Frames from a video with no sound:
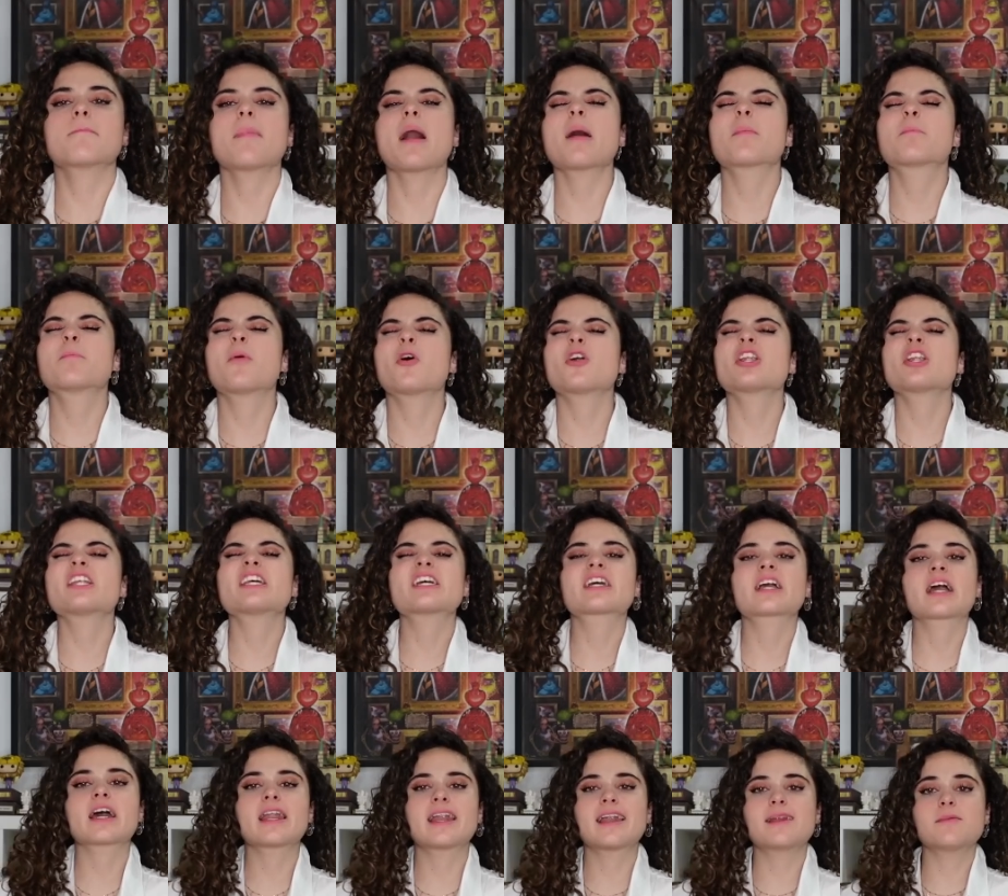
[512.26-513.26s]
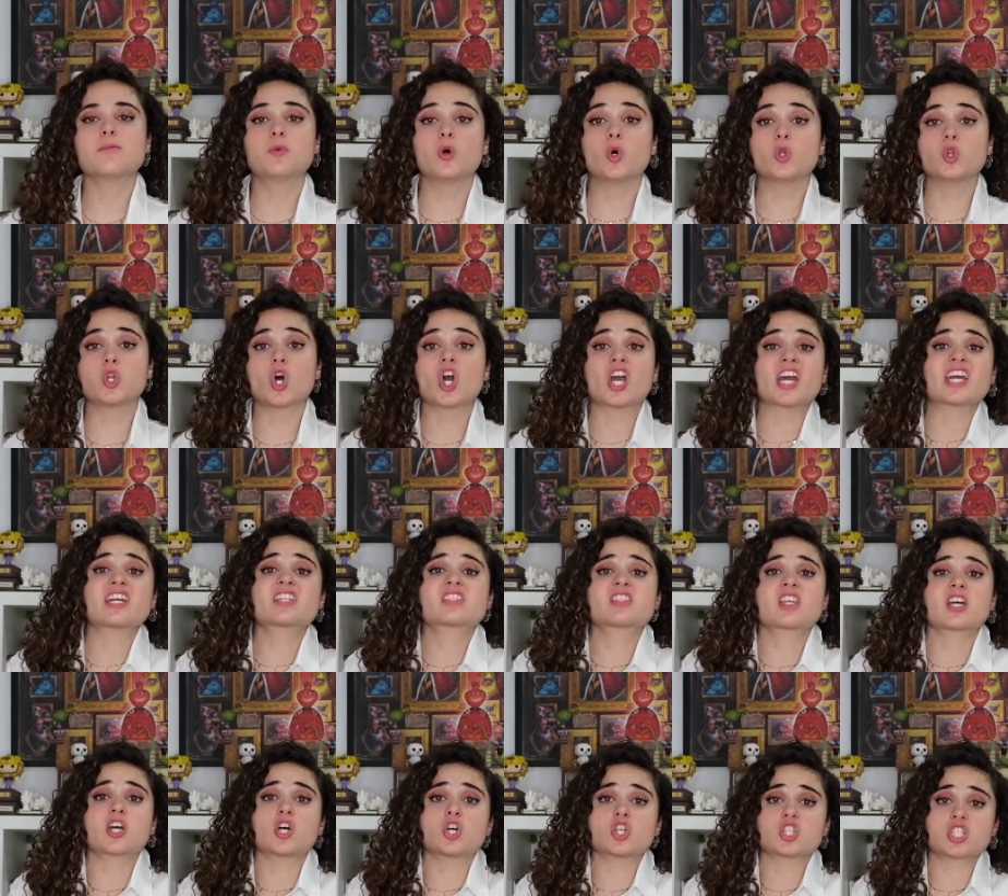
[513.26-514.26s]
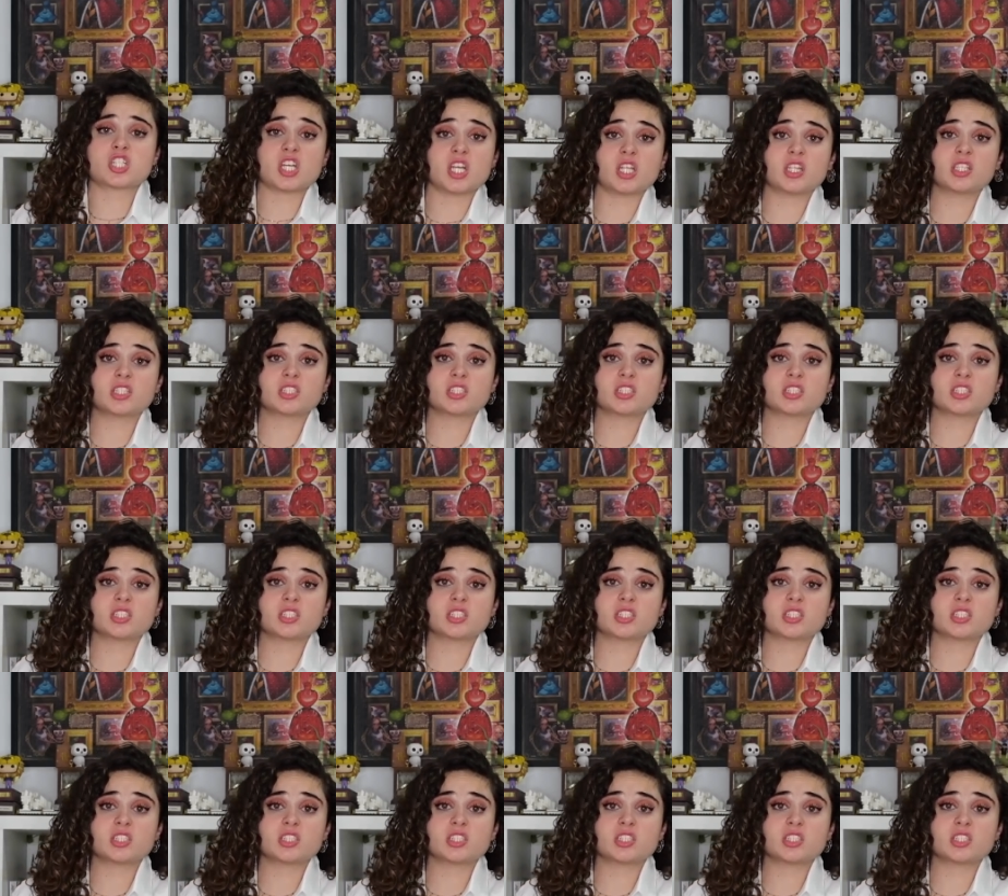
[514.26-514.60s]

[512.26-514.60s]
más bonita en el mundo que este corset?